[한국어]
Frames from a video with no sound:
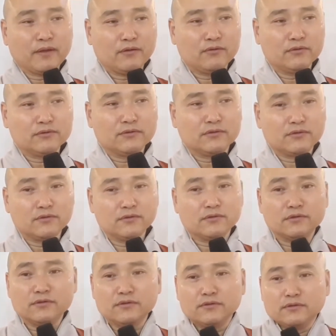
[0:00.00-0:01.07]
그내
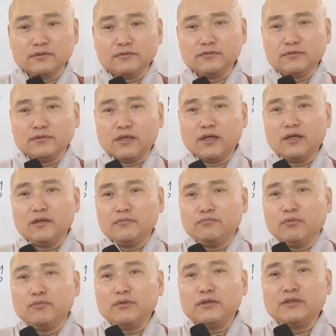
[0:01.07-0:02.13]
그,
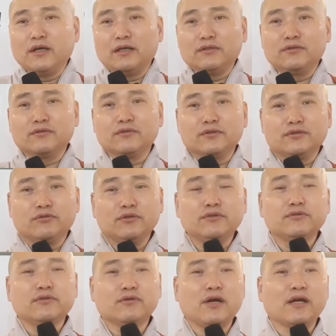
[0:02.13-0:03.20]
몸에 대한 이런 것이
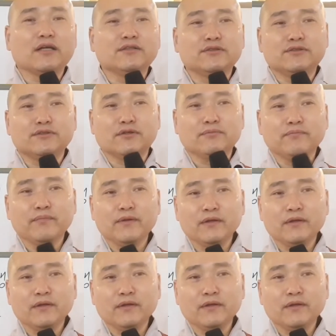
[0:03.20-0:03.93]
훨씬 더 강해지죠.